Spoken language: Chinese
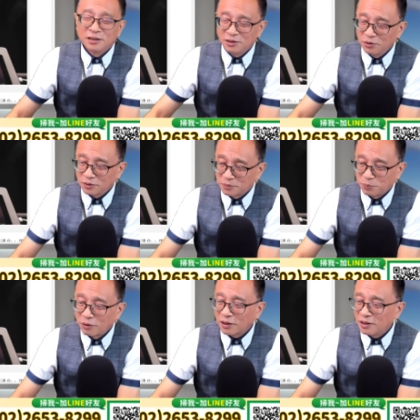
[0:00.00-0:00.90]
有
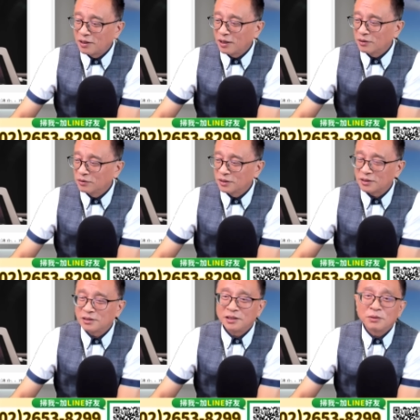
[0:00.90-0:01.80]
标给你看哦，那
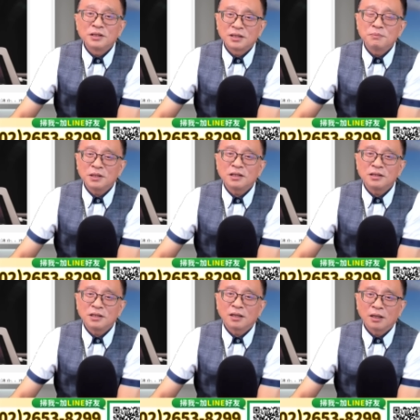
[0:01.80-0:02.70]
时间会证明一
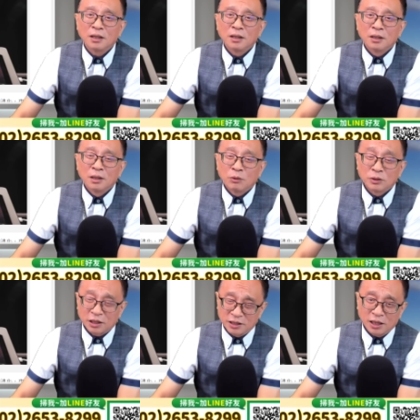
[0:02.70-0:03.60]
切。我
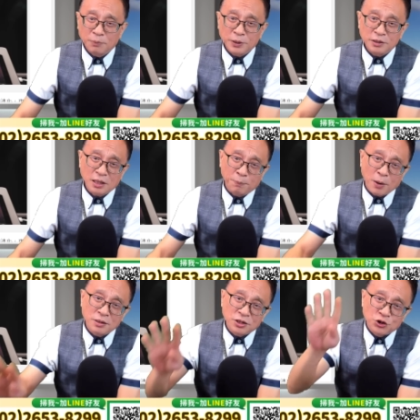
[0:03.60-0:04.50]
再讲一遍，现在百
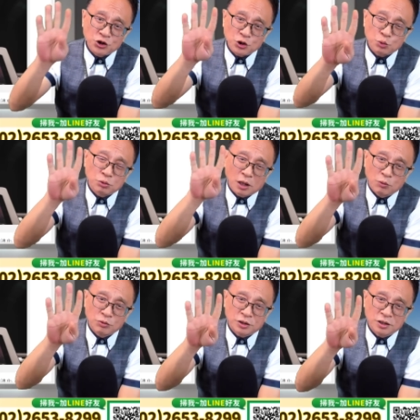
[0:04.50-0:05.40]
分之四十五到
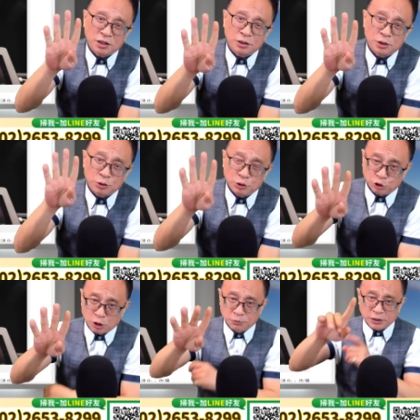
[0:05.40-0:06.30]
五十的基金资金
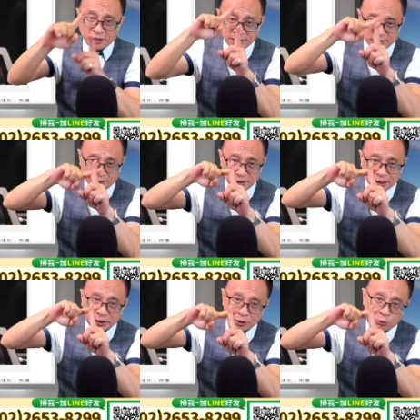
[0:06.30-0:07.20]
全部在十几
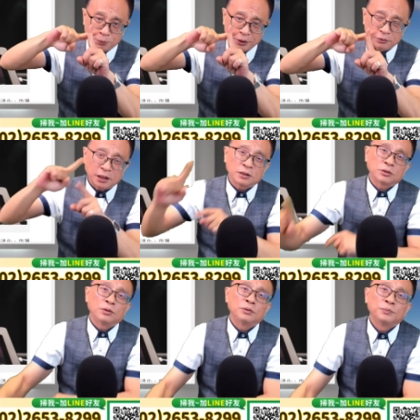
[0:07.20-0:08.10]
档的股票当
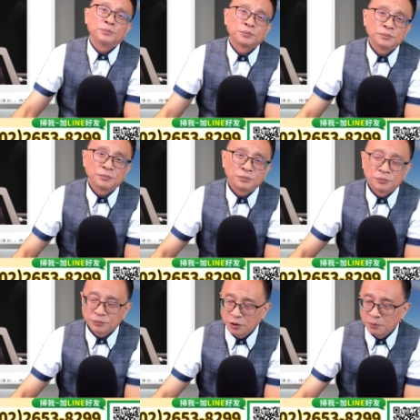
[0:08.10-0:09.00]
中，
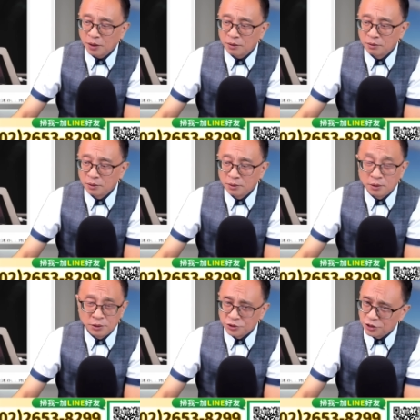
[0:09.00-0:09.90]
有吗？
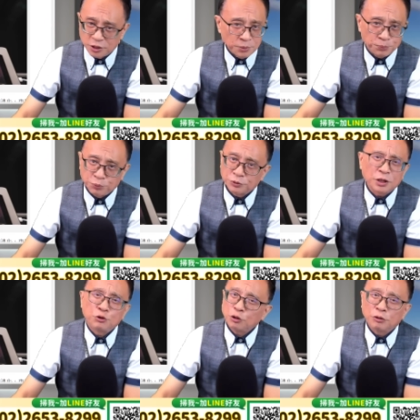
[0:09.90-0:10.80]
这是不，这
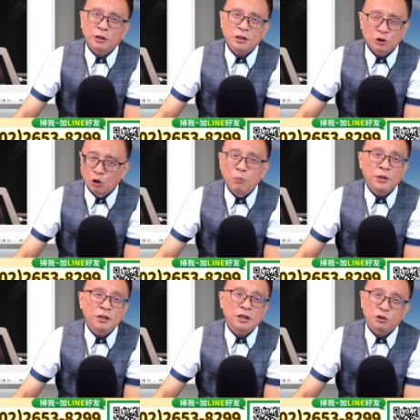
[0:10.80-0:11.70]
绝对你聪明
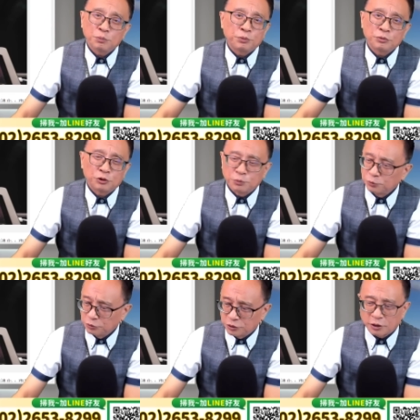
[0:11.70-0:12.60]
一点就不就不
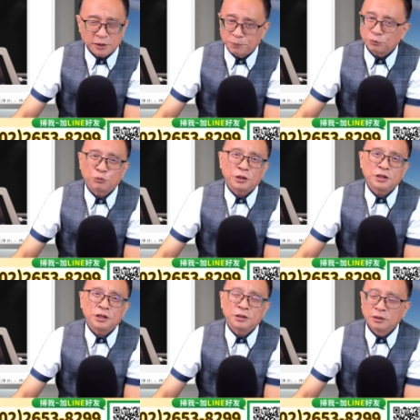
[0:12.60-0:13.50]
就知道那不对
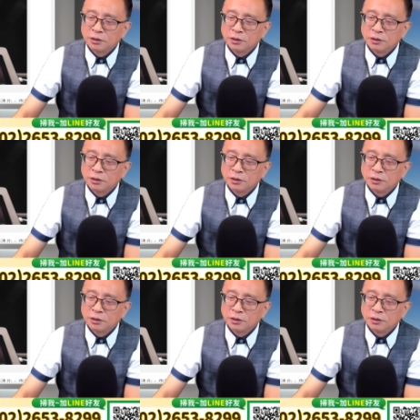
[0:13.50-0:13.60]
劲。